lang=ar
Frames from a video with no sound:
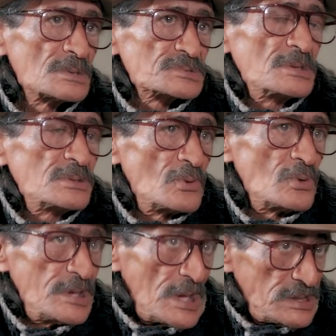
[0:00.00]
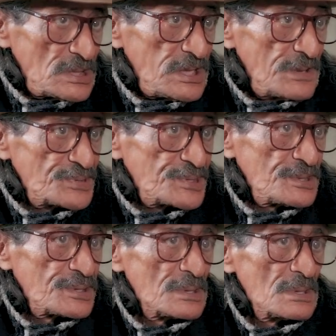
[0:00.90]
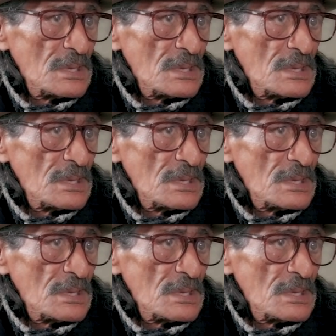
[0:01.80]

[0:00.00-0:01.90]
اش غادي نقول لي عيط لي بزاف